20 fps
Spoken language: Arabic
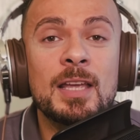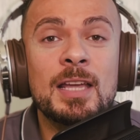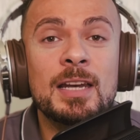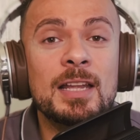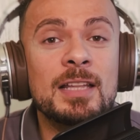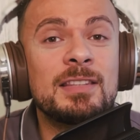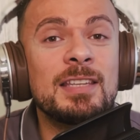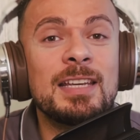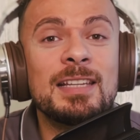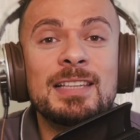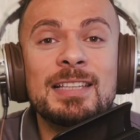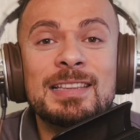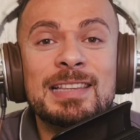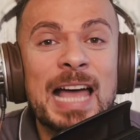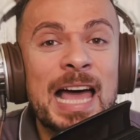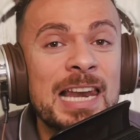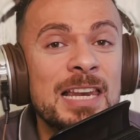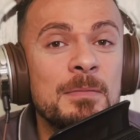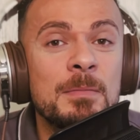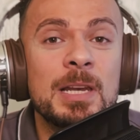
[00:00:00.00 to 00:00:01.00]
نتيجة
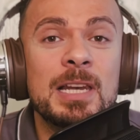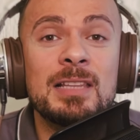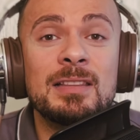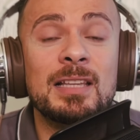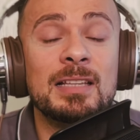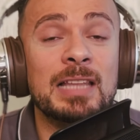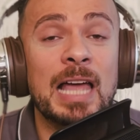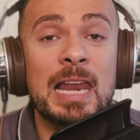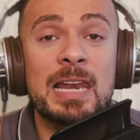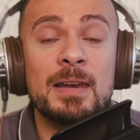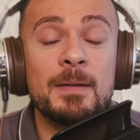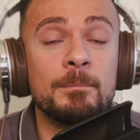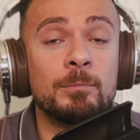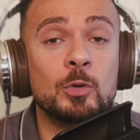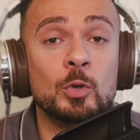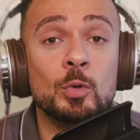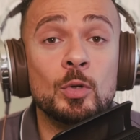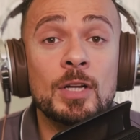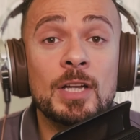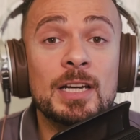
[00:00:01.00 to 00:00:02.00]
التعليم اللي انت
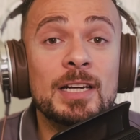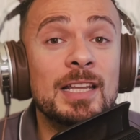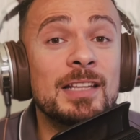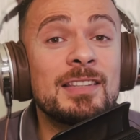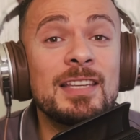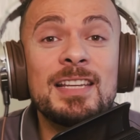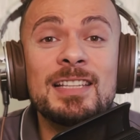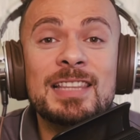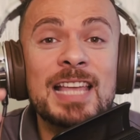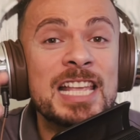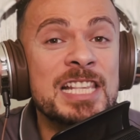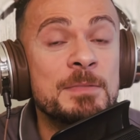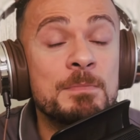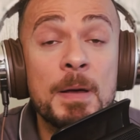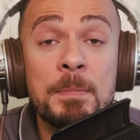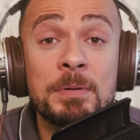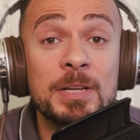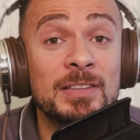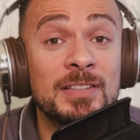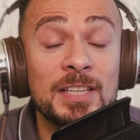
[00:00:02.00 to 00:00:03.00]
اتعلمته نتيجة أسباب
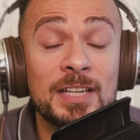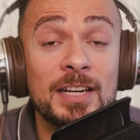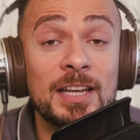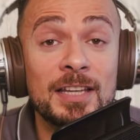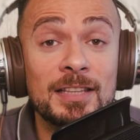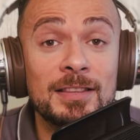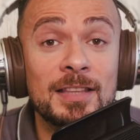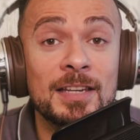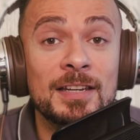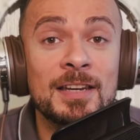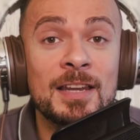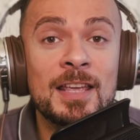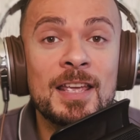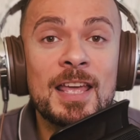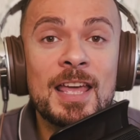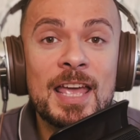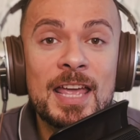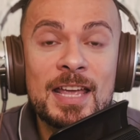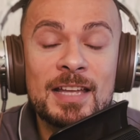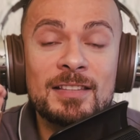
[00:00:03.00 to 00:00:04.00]
كتير جدا
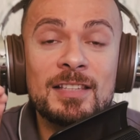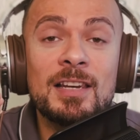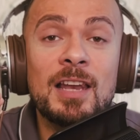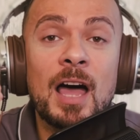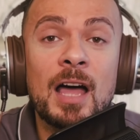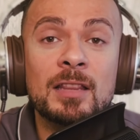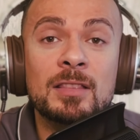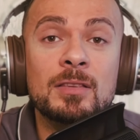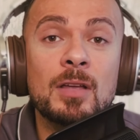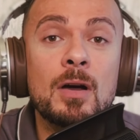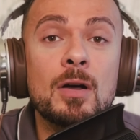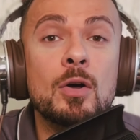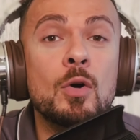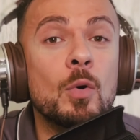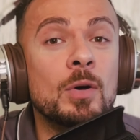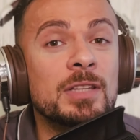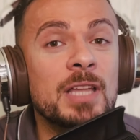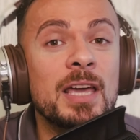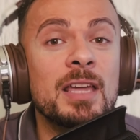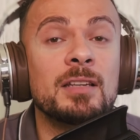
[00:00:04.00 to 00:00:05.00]
هي دي اللي حطاك جوه
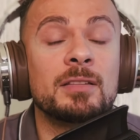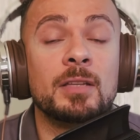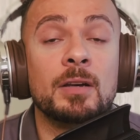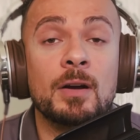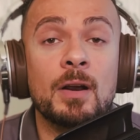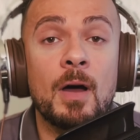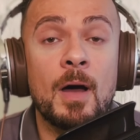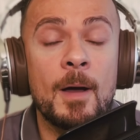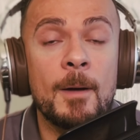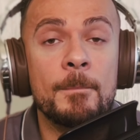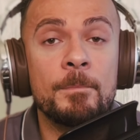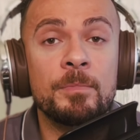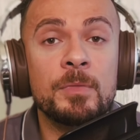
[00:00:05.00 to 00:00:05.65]
دايرة الراحة